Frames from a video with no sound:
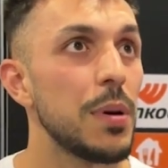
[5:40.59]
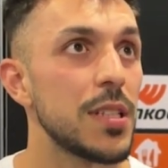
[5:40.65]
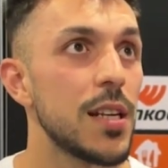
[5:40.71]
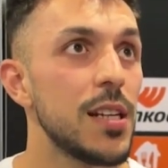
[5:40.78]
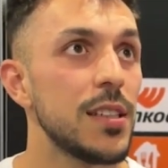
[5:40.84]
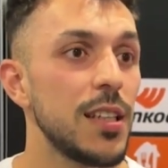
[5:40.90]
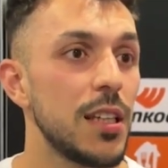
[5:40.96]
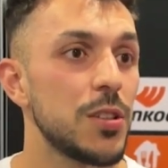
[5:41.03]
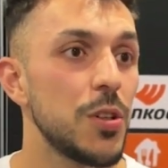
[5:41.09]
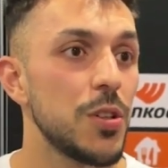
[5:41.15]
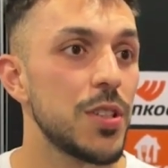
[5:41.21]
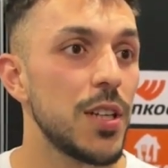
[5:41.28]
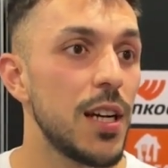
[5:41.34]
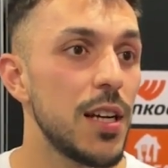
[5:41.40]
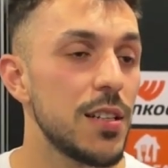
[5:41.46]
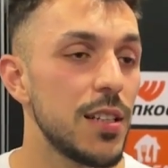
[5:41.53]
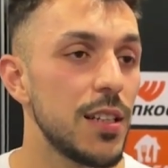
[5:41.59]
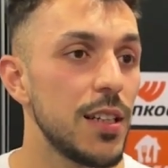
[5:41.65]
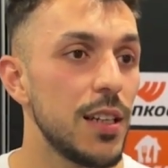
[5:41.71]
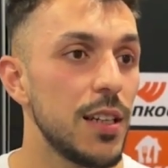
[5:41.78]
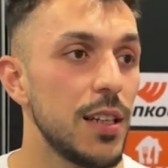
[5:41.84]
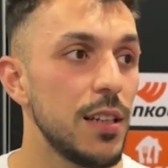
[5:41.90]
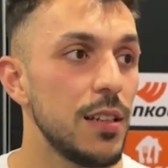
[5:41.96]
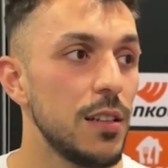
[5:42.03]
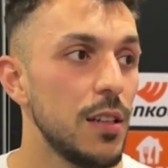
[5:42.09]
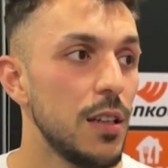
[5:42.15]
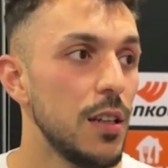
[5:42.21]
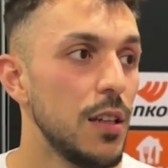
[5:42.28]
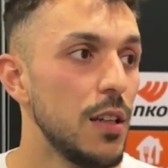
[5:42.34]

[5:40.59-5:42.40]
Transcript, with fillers: pasan estas cosas, eh,